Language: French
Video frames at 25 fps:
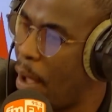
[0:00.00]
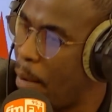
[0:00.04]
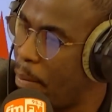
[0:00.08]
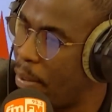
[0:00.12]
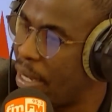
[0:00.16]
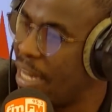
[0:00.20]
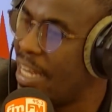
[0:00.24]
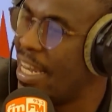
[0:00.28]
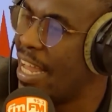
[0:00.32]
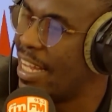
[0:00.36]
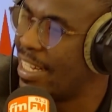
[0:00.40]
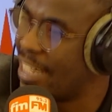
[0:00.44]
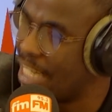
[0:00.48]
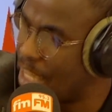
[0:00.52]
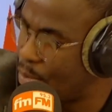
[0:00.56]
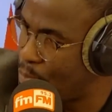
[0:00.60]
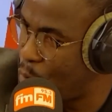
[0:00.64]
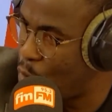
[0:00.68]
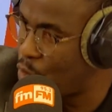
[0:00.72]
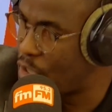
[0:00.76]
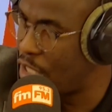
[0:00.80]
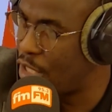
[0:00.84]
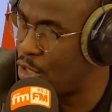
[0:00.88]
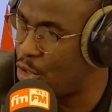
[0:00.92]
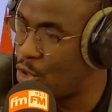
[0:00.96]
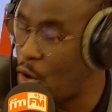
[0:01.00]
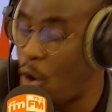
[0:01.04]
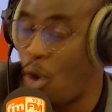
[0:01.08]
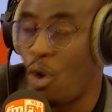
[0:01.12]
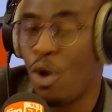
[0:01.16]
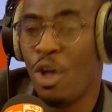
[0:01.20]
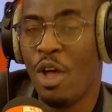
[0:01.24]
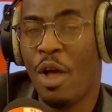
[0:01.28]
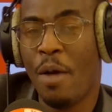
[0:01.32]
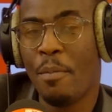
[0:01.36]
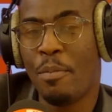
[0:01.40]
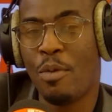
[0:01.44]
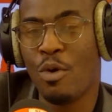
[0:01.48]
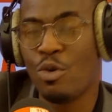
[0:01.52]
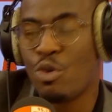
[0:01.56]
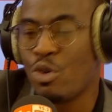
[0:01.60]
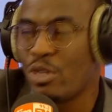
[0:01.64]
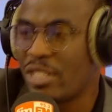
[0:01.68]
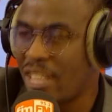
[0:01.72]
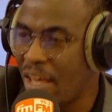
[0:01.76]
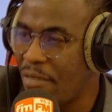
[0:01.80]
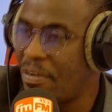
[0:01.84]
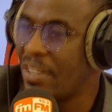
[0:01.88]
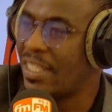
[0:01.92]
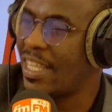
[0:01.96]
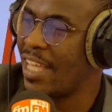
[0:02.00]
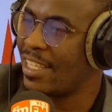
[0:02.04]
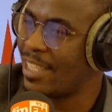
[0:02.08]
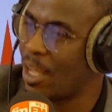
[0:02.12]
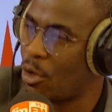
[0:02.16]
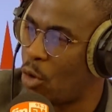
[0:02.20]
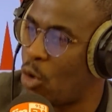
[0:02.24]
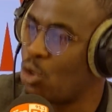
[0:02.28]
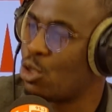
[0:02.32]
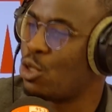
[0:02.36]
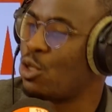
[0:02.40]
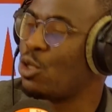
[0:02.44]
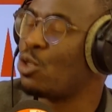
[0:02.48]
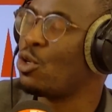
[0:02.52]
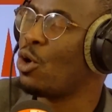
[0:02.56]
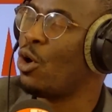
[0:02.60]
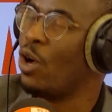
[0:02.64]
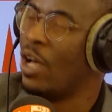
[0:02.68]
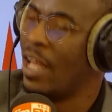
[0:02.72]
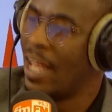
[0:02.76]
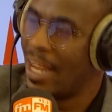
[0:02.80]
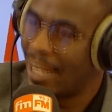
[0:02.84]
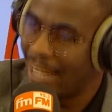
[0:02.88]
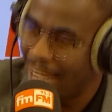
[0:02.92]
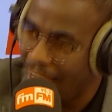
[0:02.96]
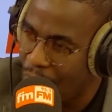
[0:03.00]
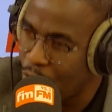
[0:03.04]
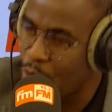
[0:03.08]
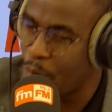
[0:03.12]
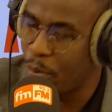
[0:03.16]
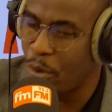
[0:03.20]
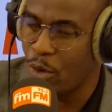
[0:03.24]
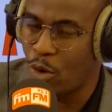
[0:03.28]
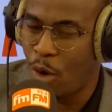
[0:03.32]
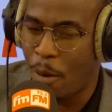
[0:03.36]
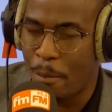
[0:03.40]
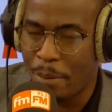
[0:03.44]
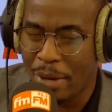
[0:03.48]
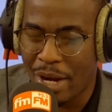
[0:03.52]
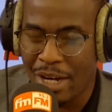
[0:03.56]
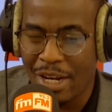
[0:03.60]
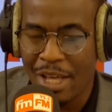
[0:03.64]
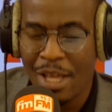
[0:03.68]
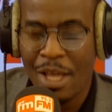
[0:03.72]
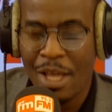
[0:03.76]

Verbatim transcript: pris les dispositions pour nous éviter ces constructions là je peux comprendre